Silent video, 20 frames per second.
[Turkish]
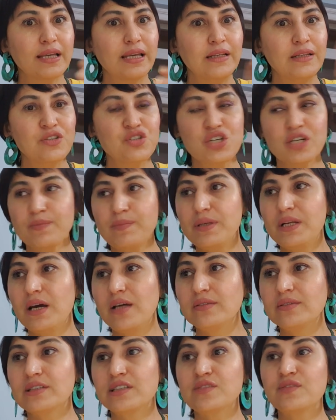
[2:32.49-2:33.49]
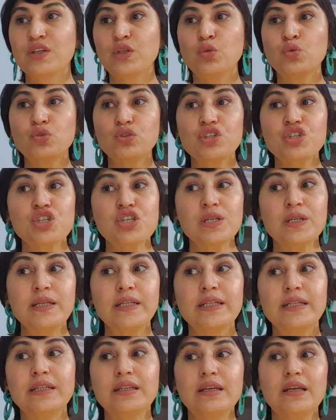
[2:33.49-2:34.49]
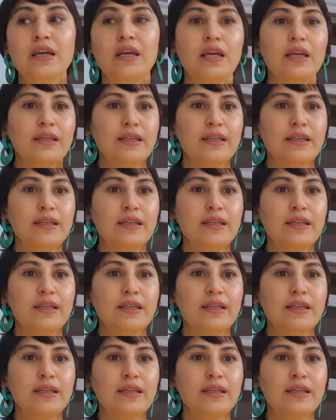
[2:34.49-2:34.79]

gelecek planlarınız ve yurt dışı ile ilgili